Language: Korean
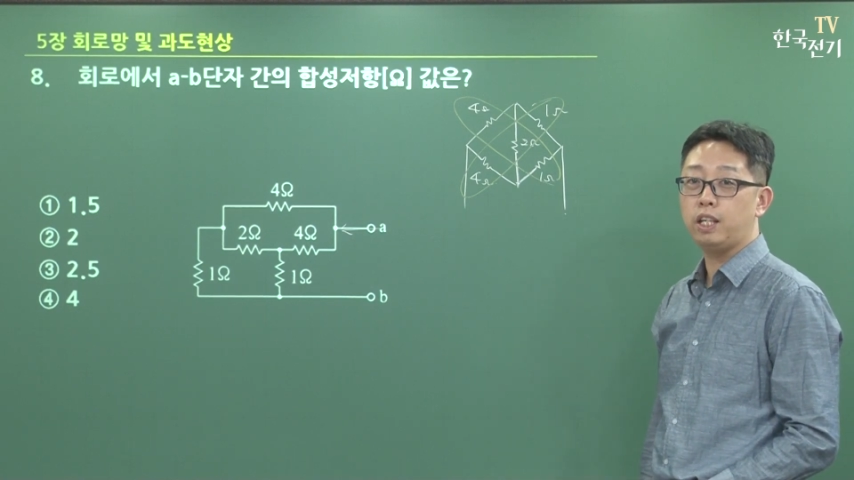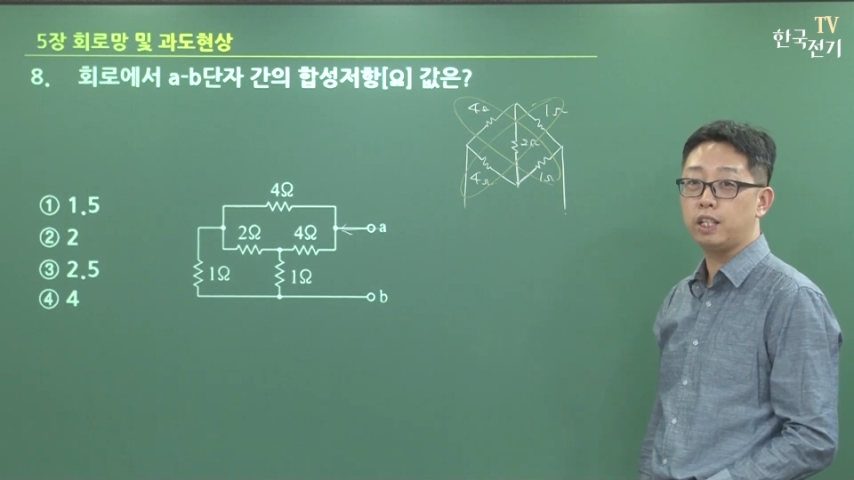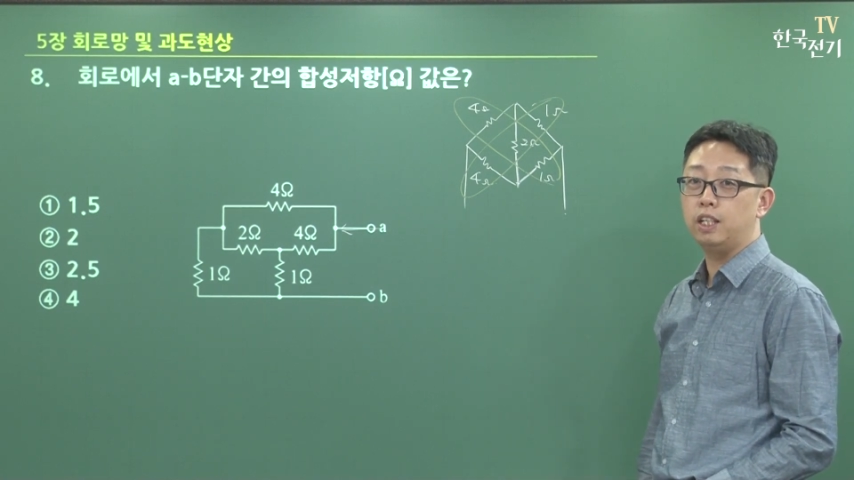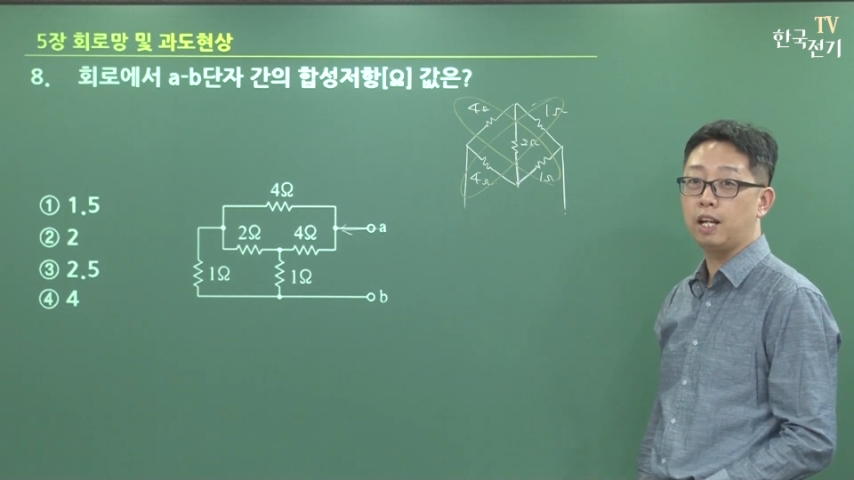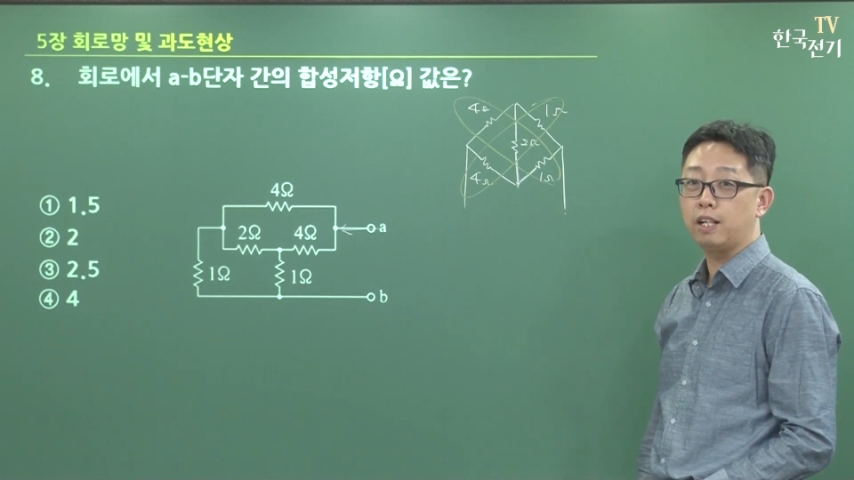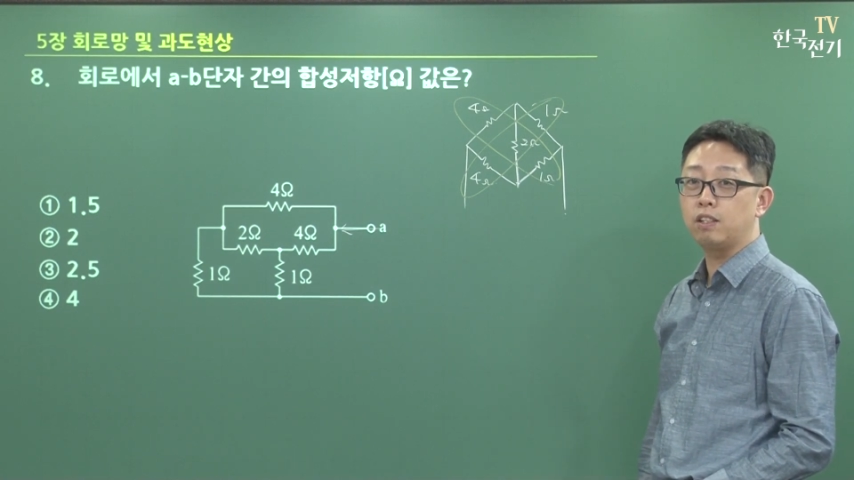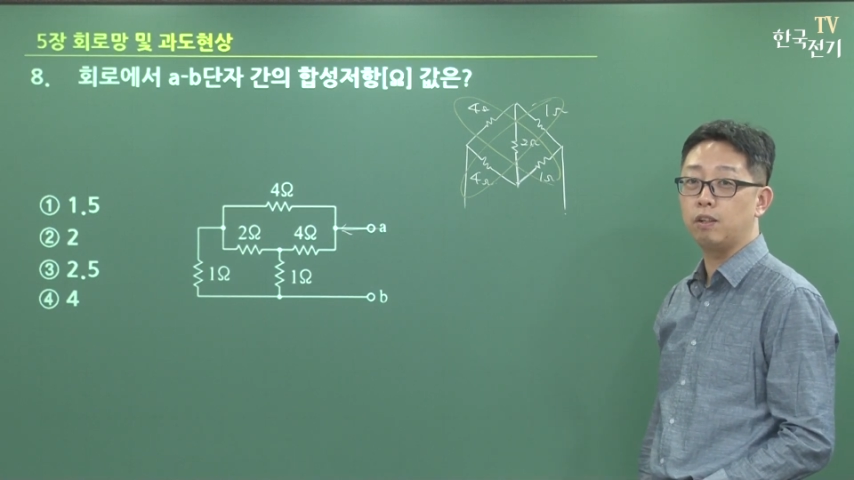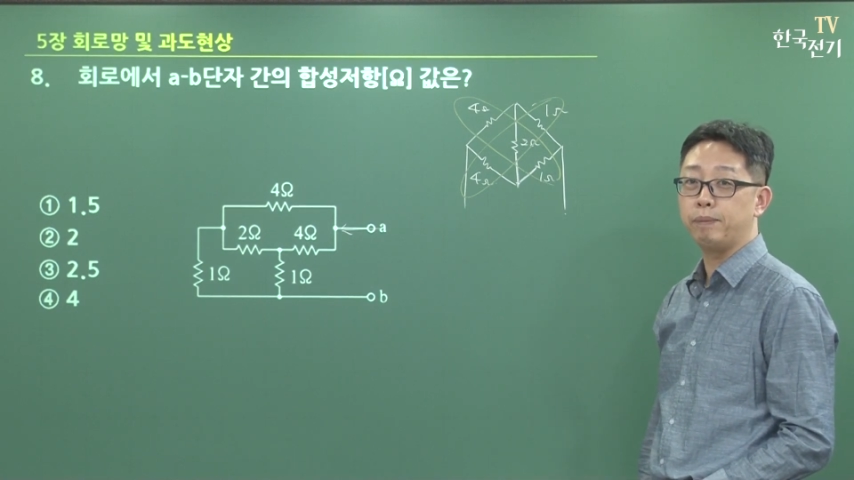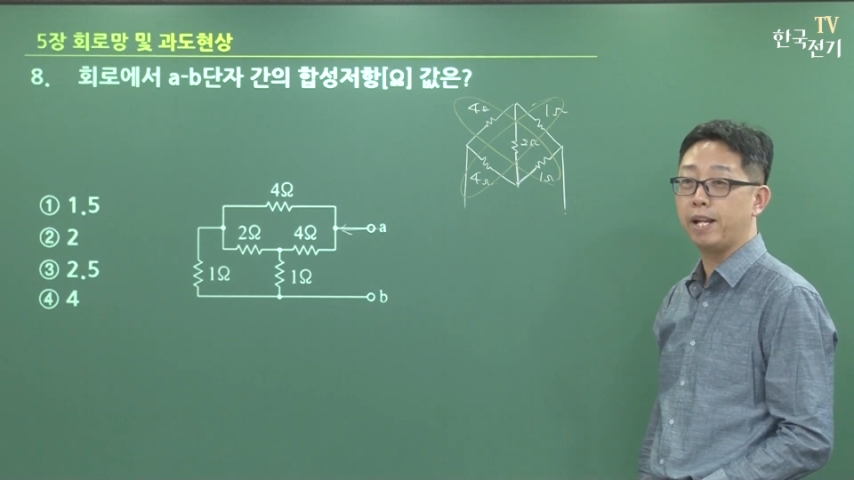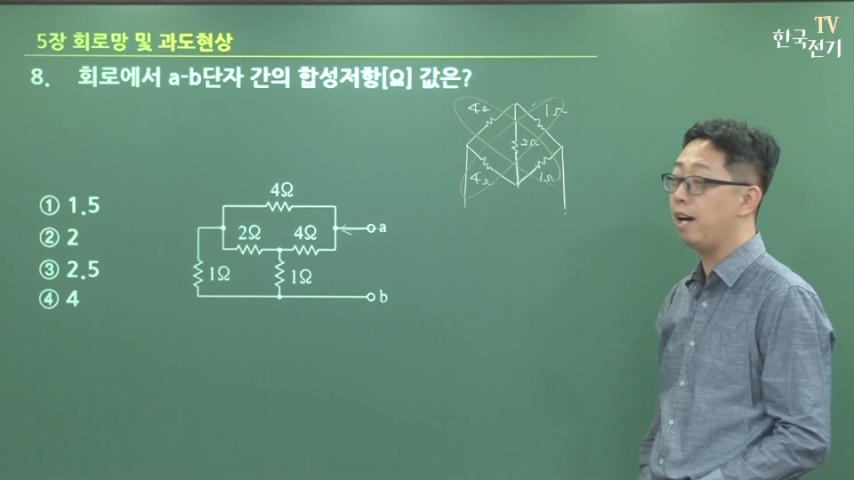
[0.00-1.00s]
얘기를 하는
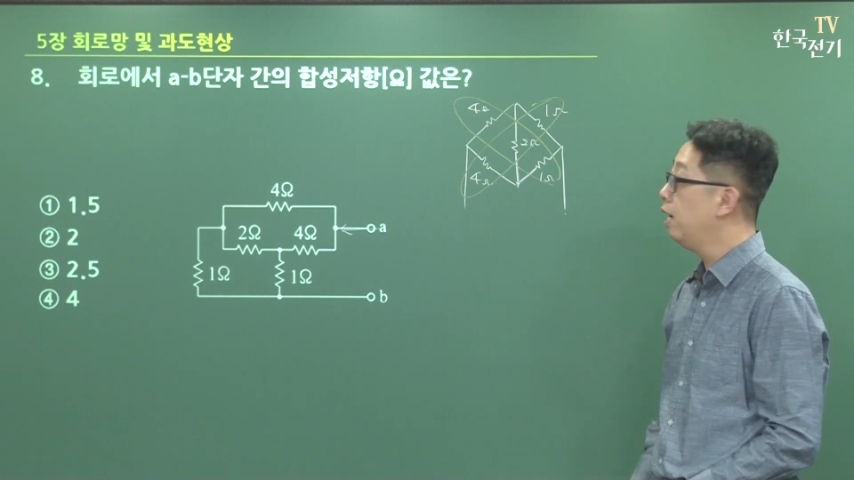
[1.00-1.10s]
겁니다.